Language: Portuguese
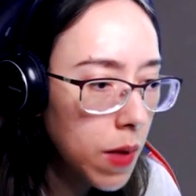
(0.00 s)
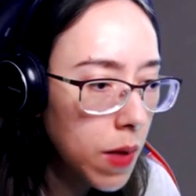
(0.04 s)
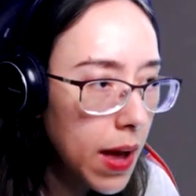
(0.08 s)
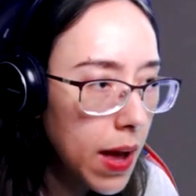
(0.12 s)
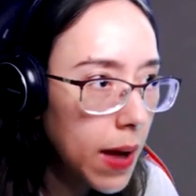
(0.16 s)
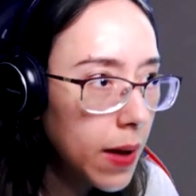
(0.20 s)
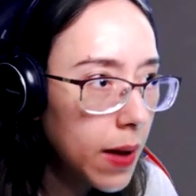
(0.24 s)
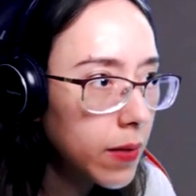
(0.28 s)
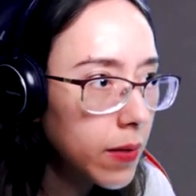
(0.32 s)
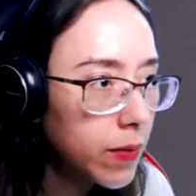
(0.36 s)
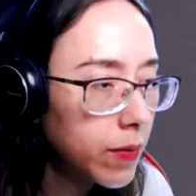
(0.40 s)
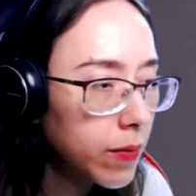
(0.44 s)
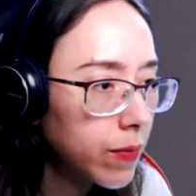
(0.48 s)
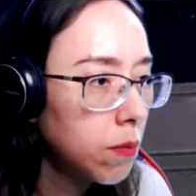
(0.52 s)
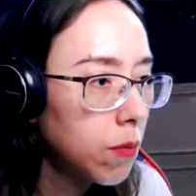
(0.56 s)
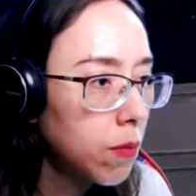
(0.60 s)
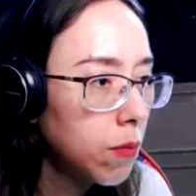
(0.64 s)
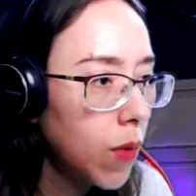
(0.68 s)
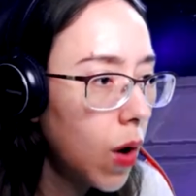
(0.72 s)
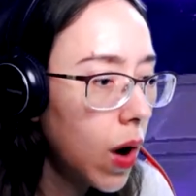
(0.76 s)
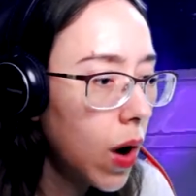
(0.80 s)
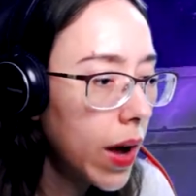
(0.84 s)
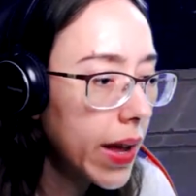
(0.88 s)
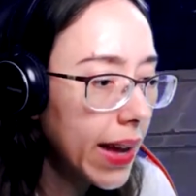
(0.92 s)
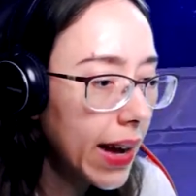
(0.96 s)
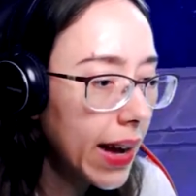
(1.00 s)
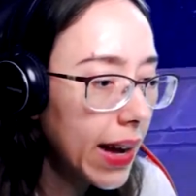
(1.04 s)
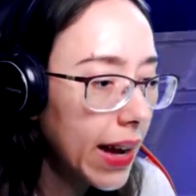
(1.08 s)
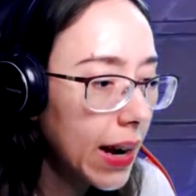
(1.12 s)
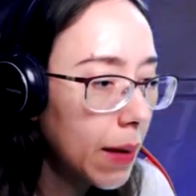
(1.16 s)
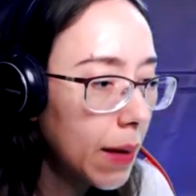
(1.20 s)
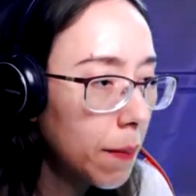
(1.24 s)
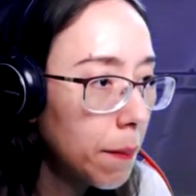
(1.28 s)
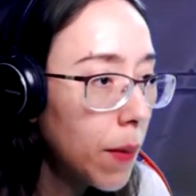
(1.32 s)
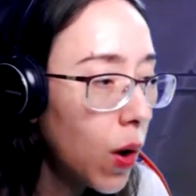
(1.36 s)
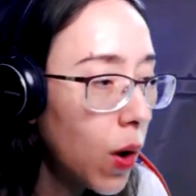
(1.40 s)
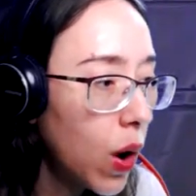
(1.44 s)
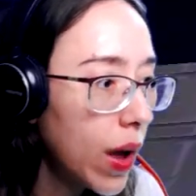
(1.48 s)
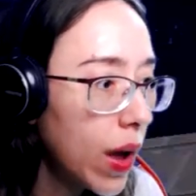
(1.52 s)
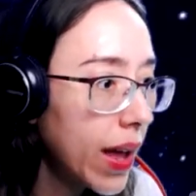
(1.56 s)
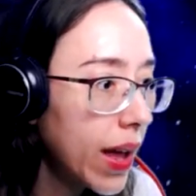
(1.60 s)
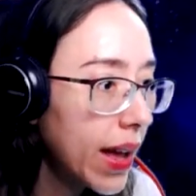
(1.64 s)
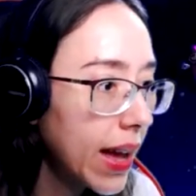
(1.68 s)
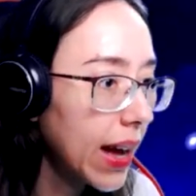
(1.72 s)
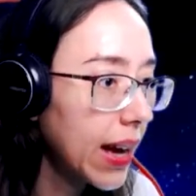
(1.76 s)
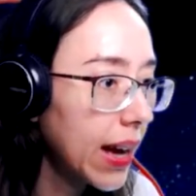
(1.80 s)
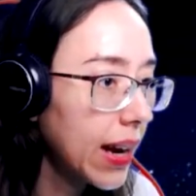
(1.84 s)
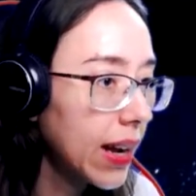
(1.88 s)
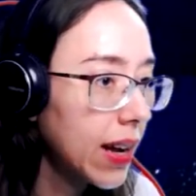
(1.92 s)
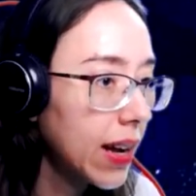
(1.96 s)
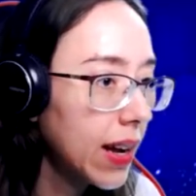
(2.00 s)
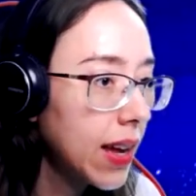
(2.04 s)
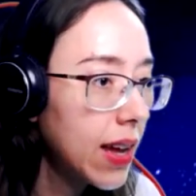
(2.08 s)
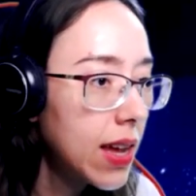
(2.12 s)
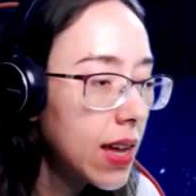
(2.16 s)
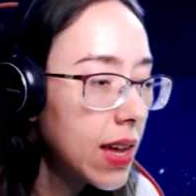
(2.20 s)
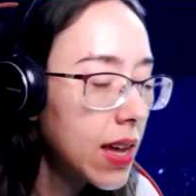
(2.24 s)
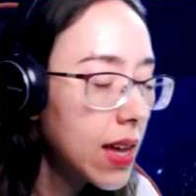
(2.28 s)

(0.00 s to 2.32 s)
comer. Morre, cara, morre, cara.